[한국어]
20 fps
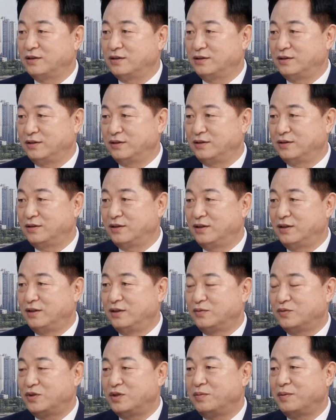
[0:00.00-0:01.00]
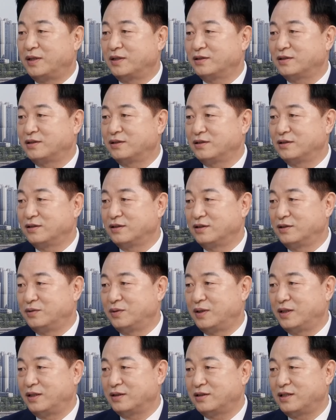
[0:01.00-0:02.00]
거는 네.
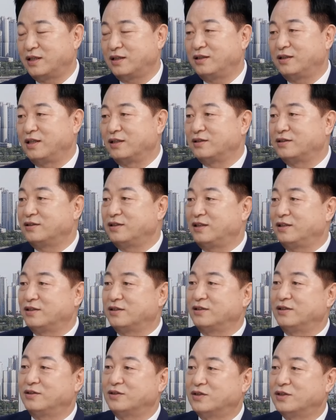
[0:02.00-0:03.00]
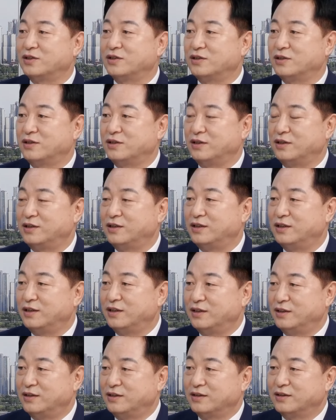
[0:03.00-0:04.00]
지방선거와 자기 대선에서 네. 정권을
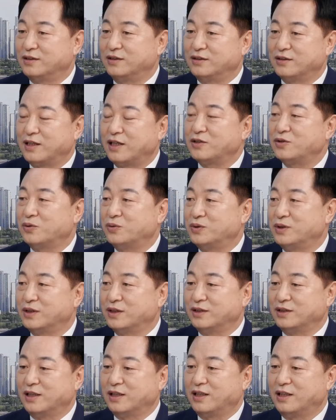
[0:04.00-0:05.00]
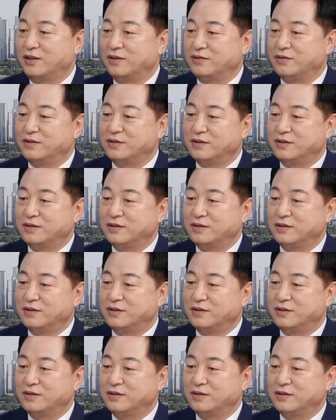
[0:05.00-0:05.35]
어, 가져오는 거잖아요.